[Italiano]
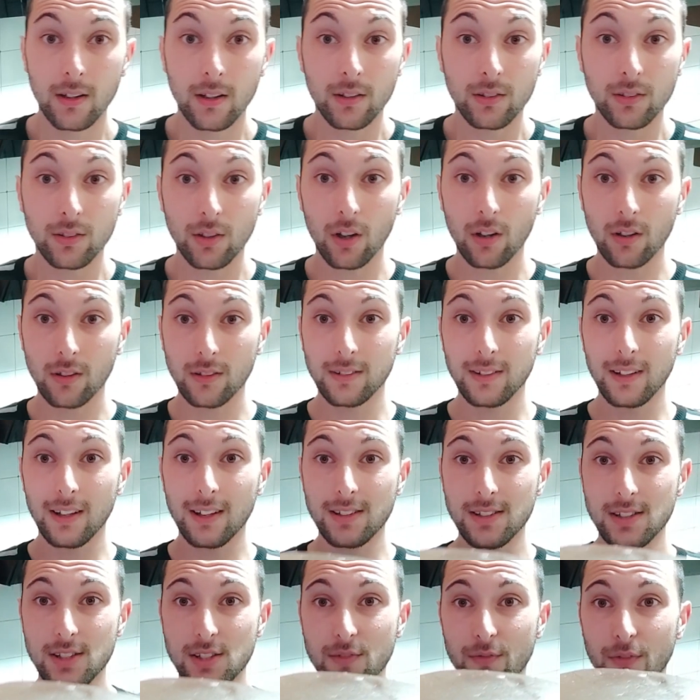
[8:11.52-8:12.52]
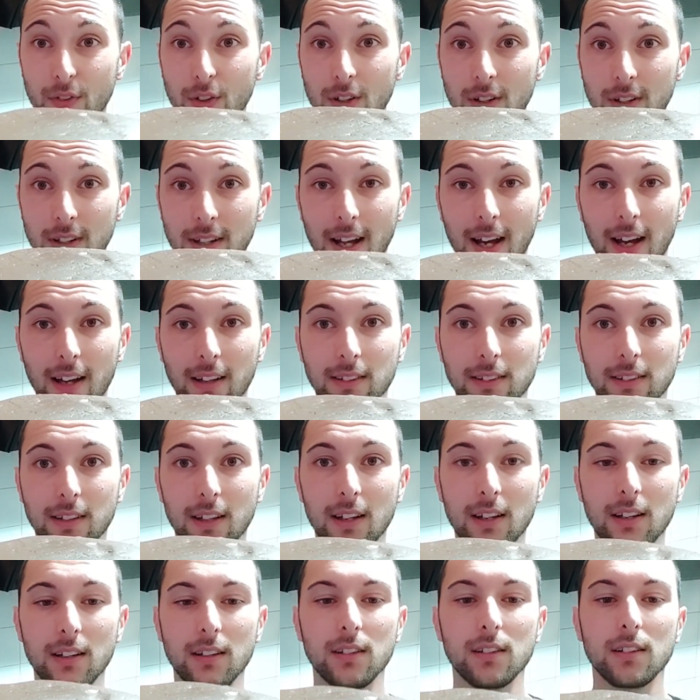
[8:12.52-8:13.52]
Torta
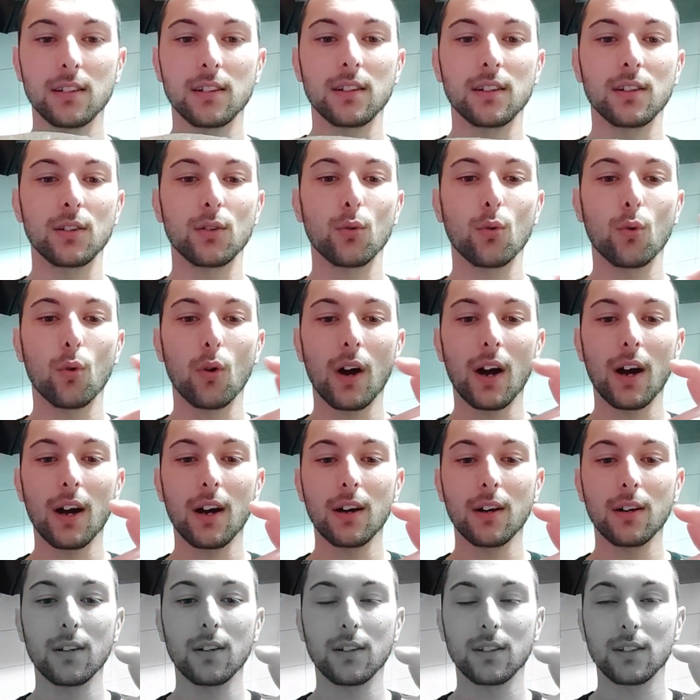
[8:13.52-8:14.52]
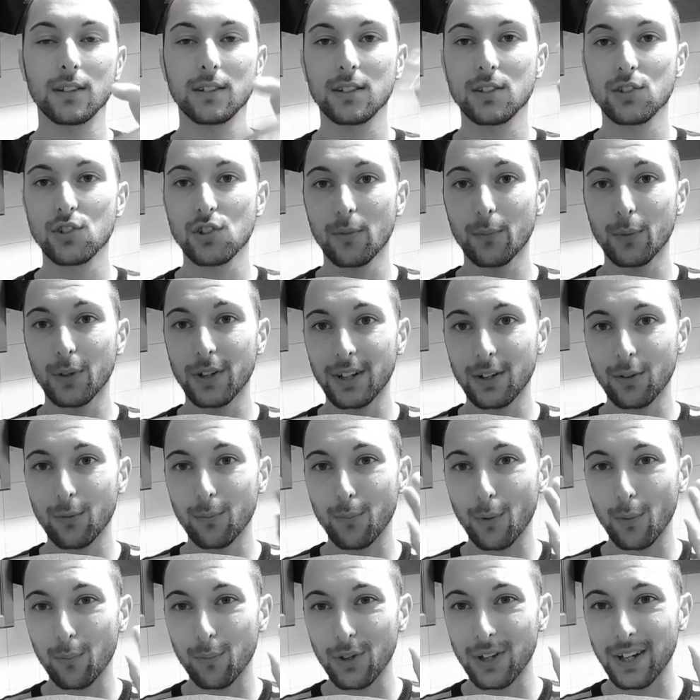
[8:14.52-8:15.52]
sfornata, eh, qua eh, diciamo che era un
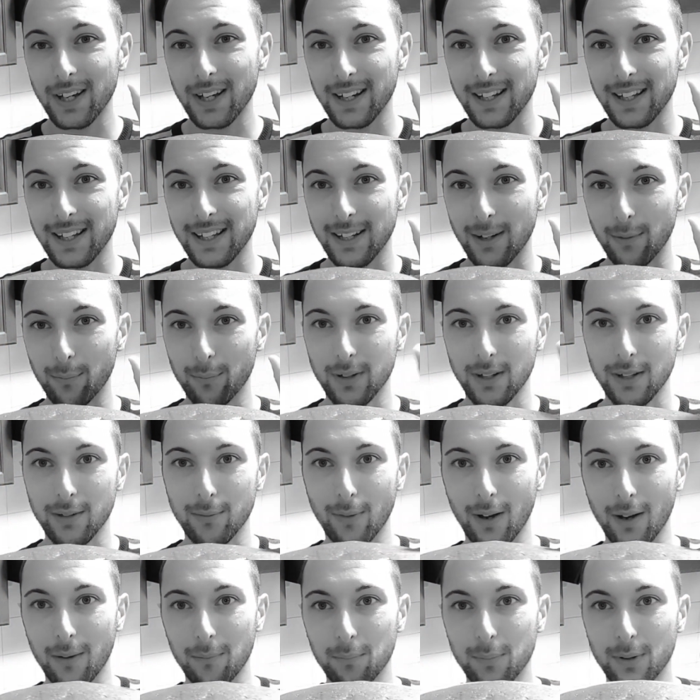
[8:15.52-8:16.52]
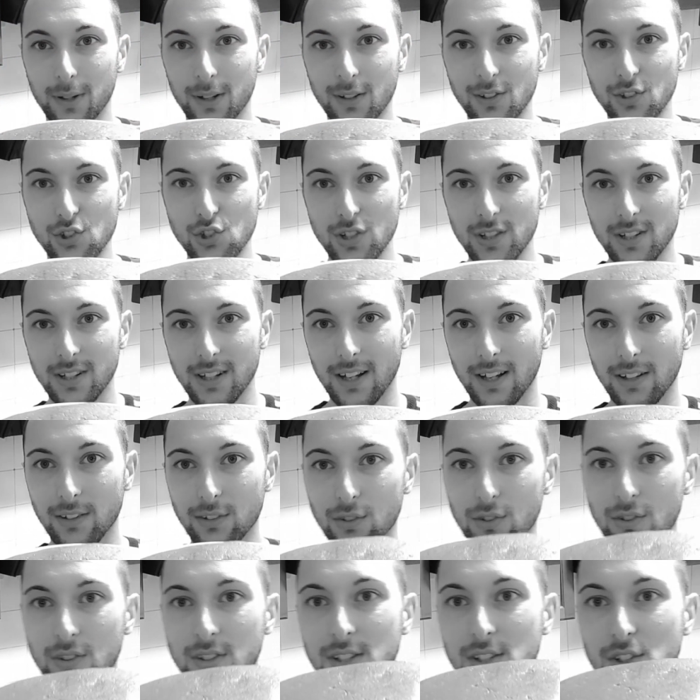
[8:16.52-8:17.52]
po' più carina prima, però
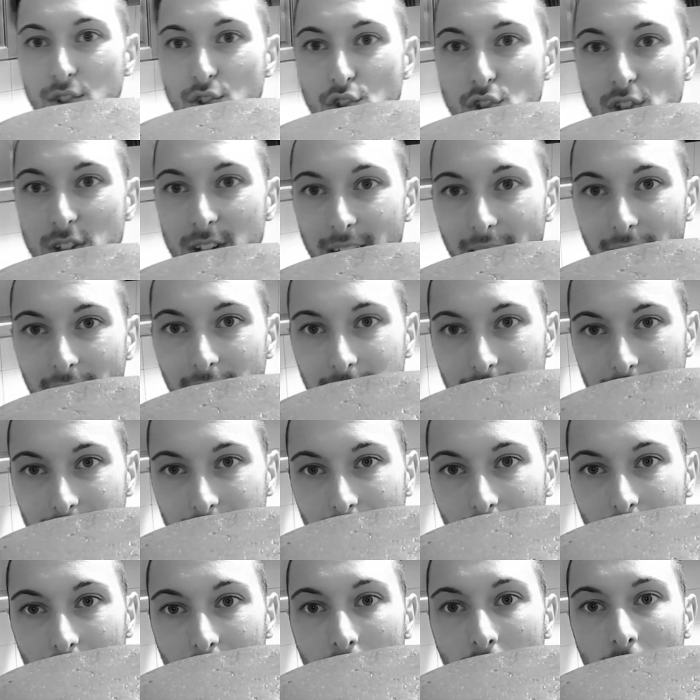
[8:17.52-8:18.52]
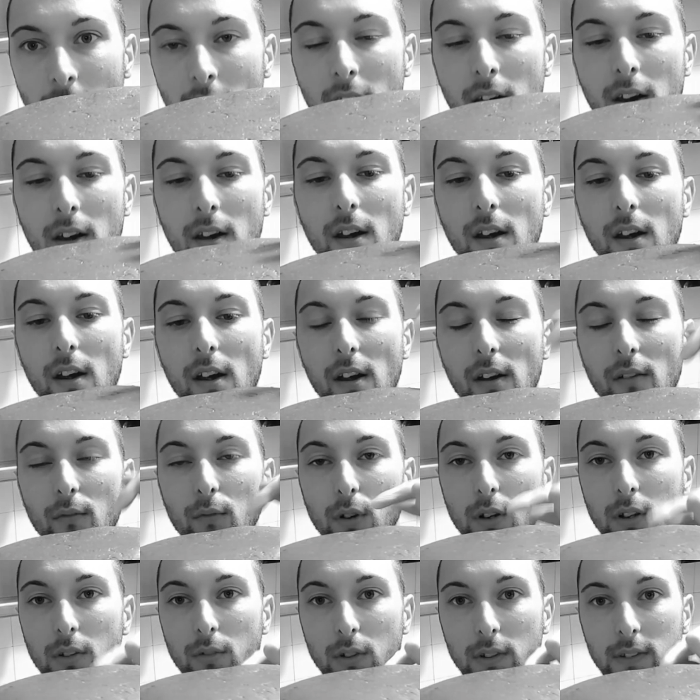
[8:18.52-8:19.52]
cercando di girarla eh,
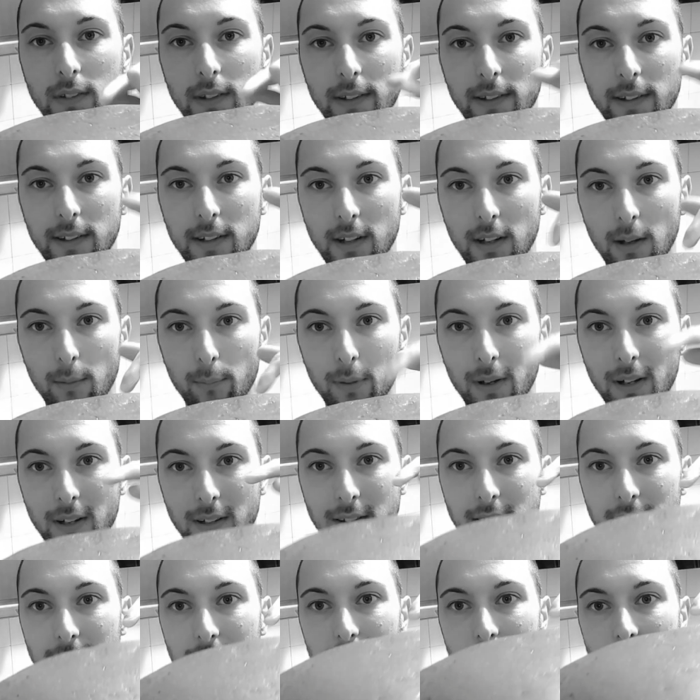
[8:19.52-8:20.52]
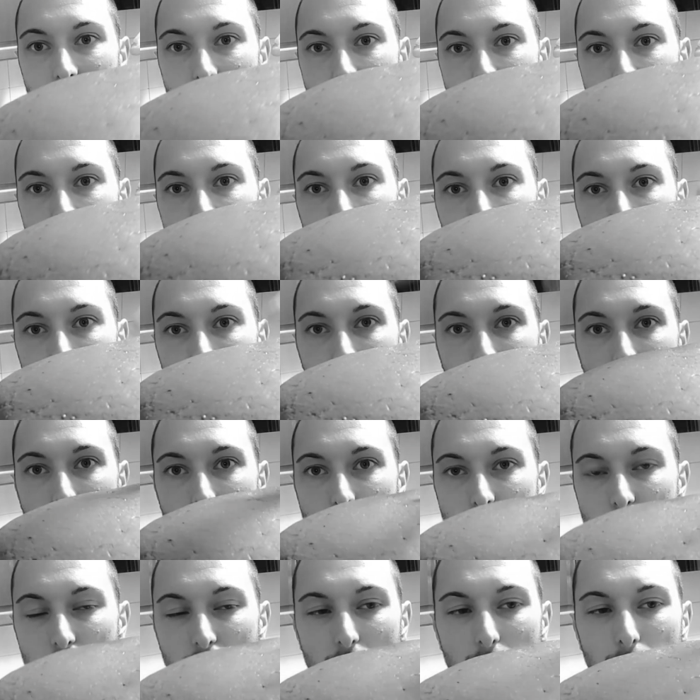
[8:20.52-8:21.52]
volevo tenere la parte sotto
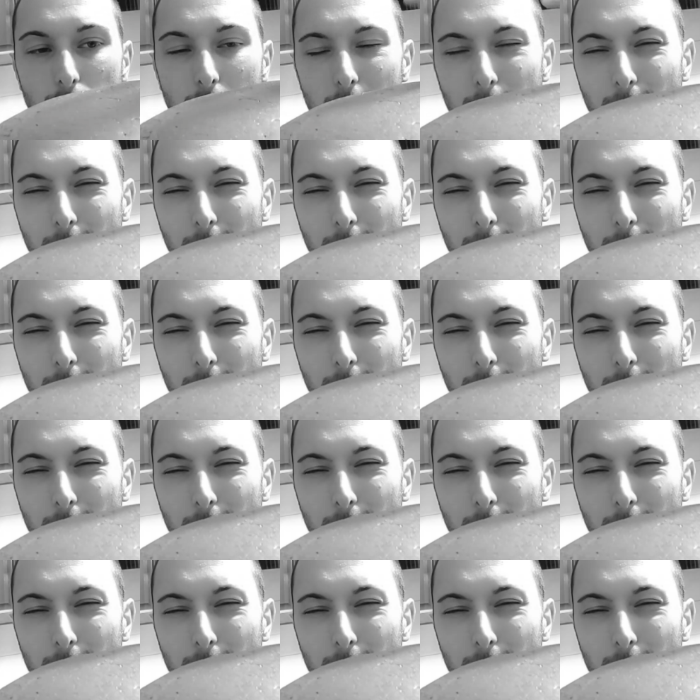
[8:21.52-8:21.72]
sopra